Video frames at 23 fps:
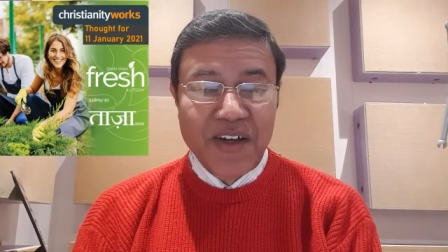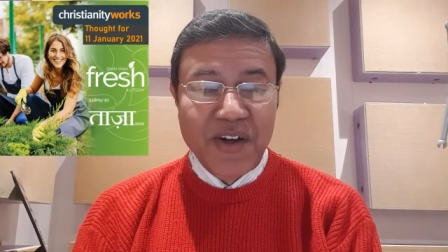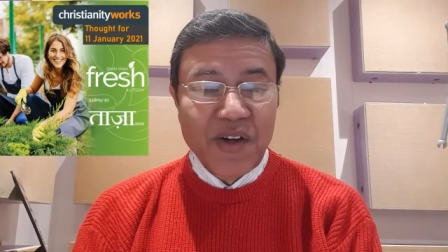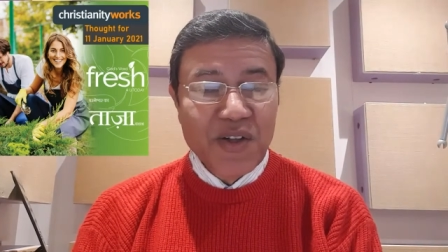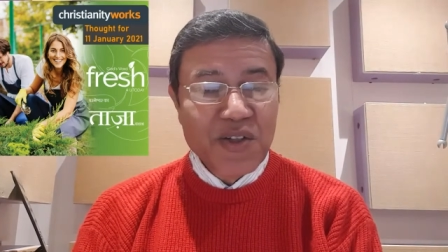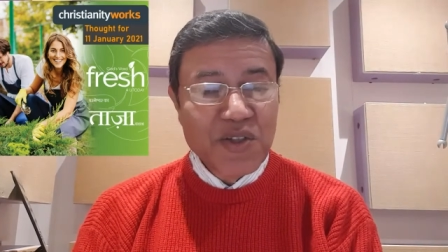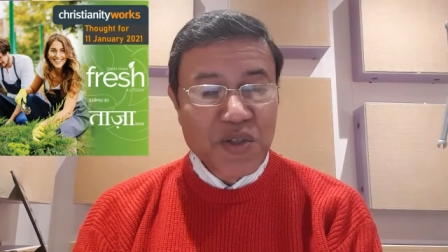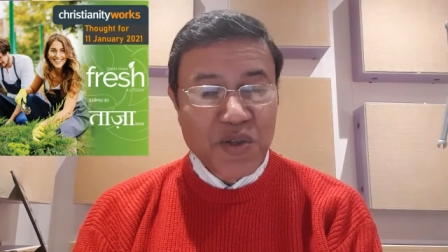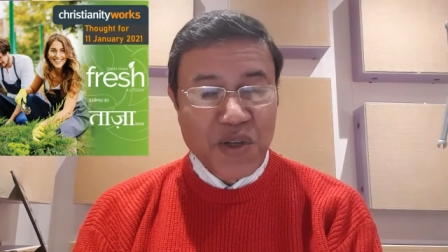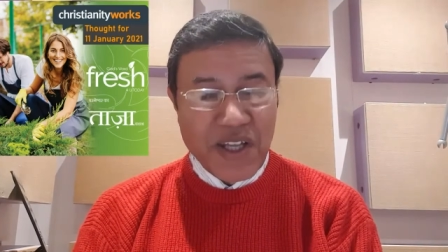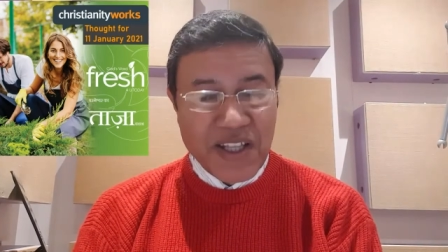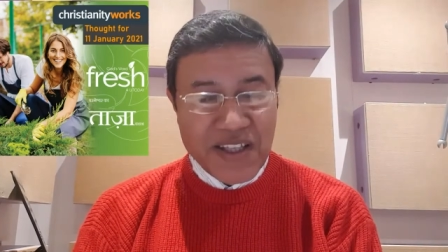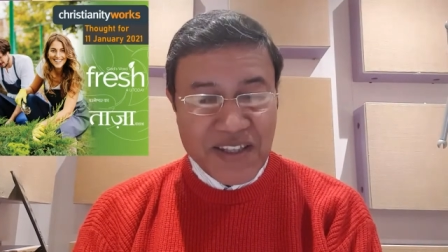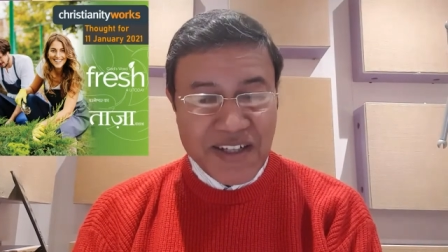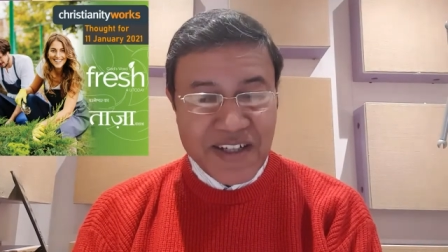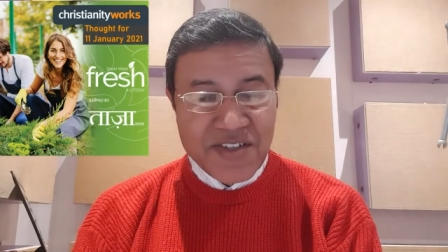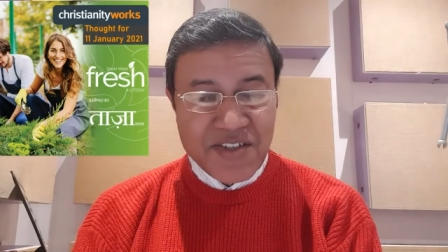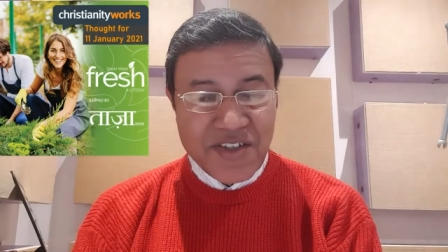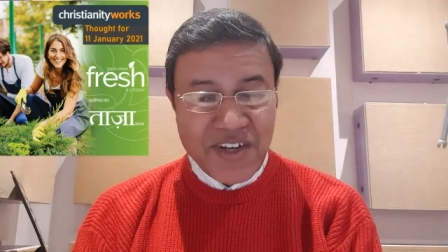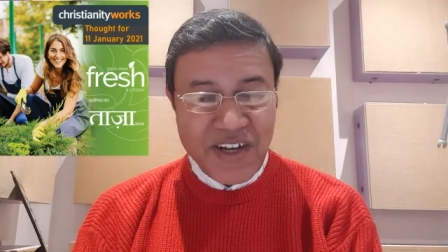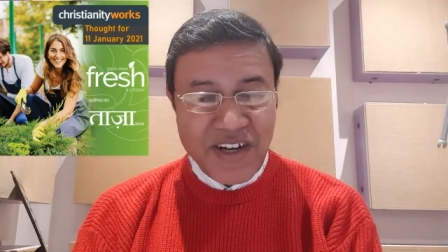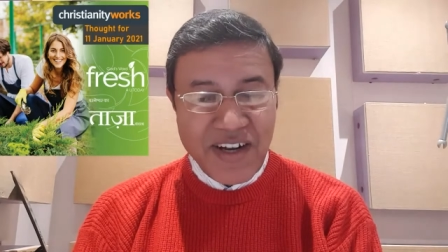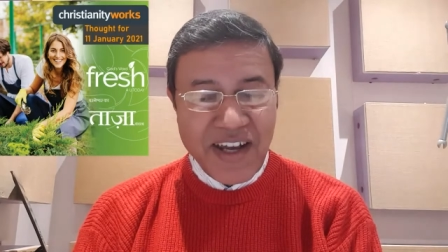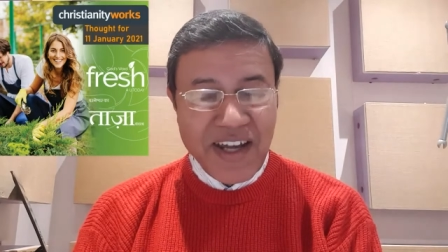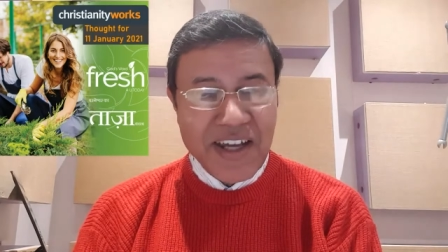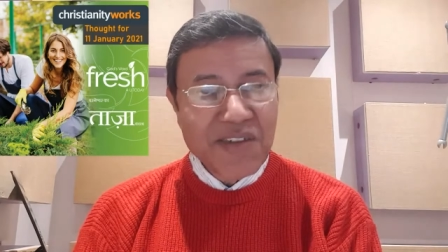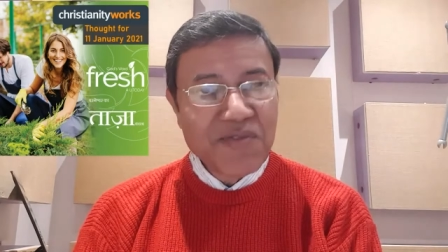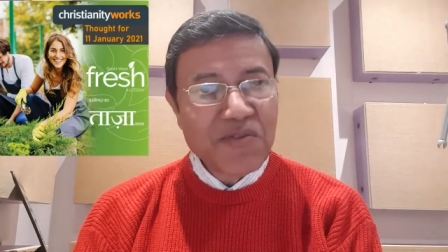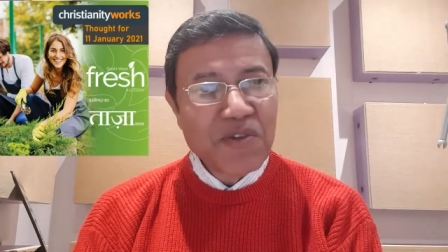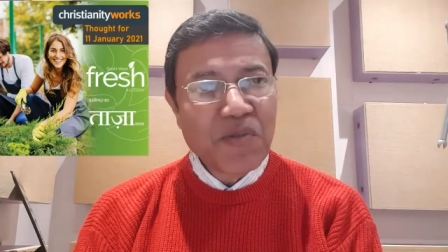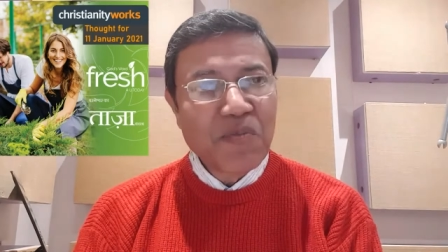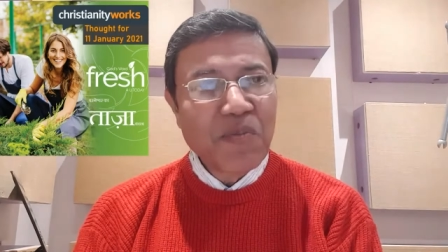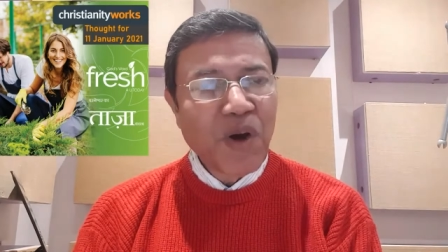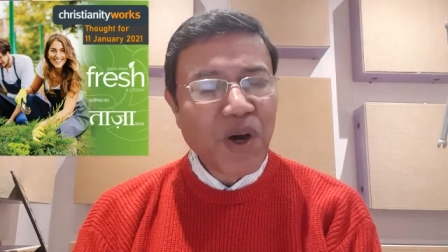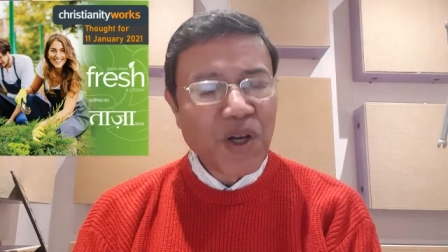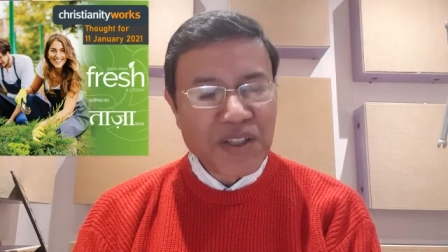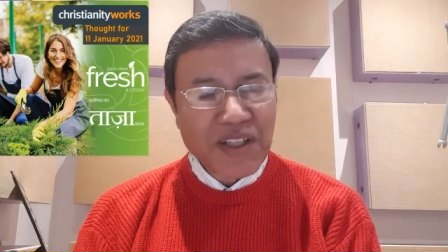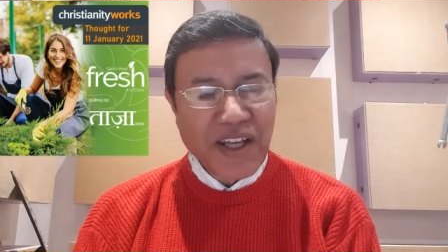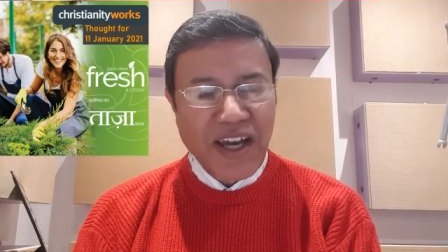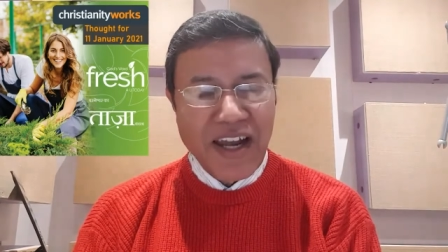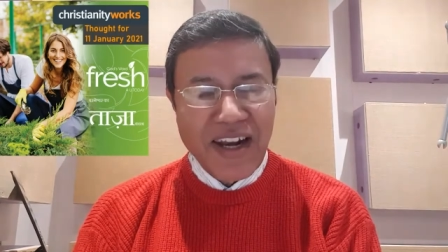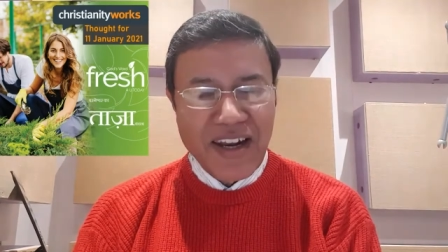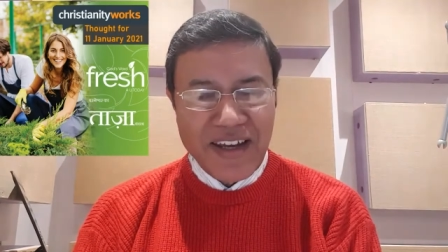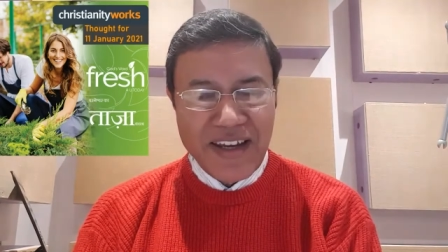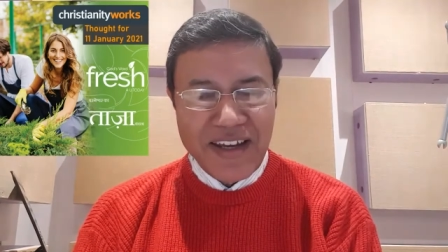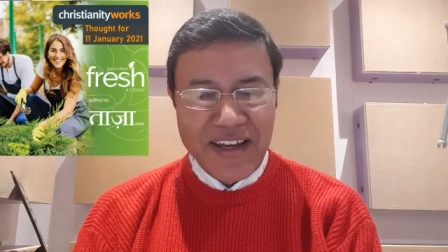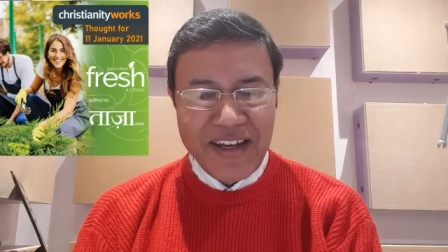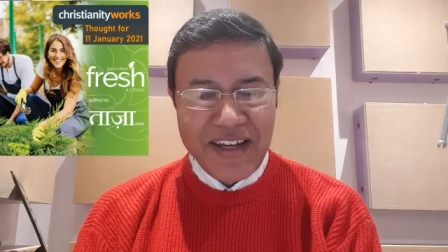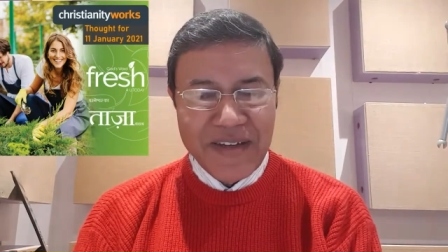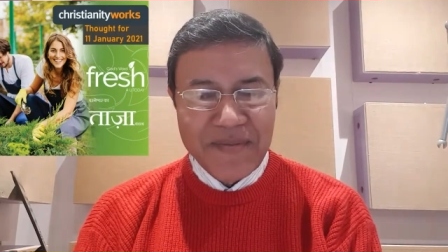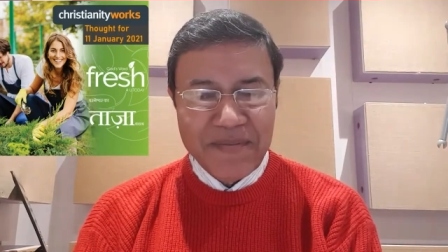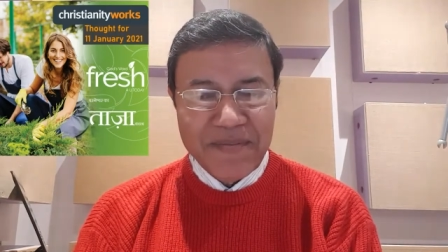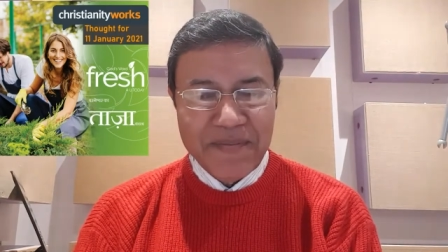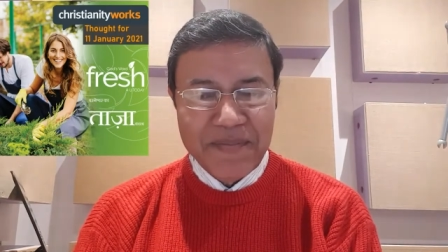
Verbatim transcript: और जो अंदर चल रहा है वो बहुत अलग है